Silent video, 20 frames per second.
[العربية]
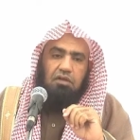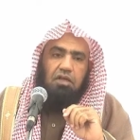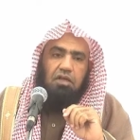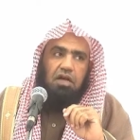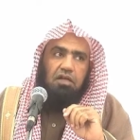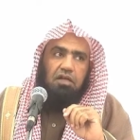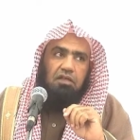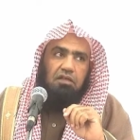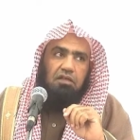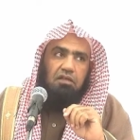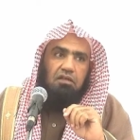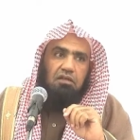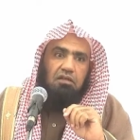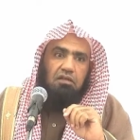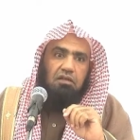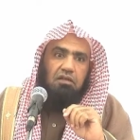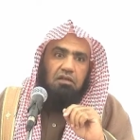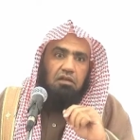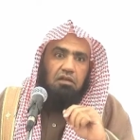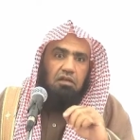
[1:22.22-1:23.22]
لكن
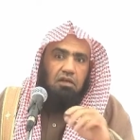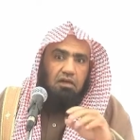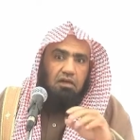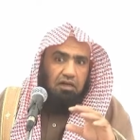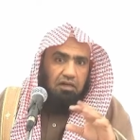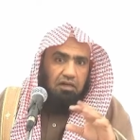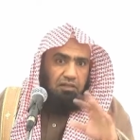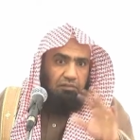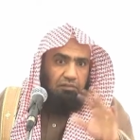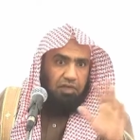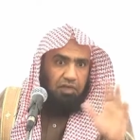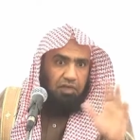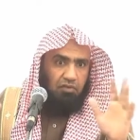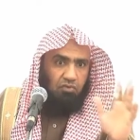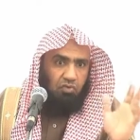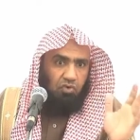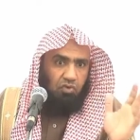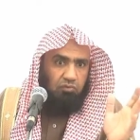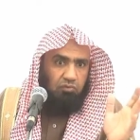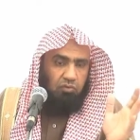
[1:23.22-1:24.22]
هذا من
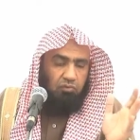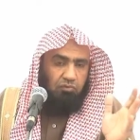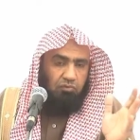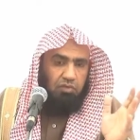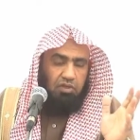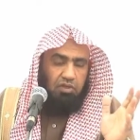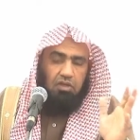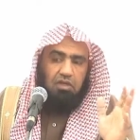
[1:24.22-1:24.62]
حيث العموم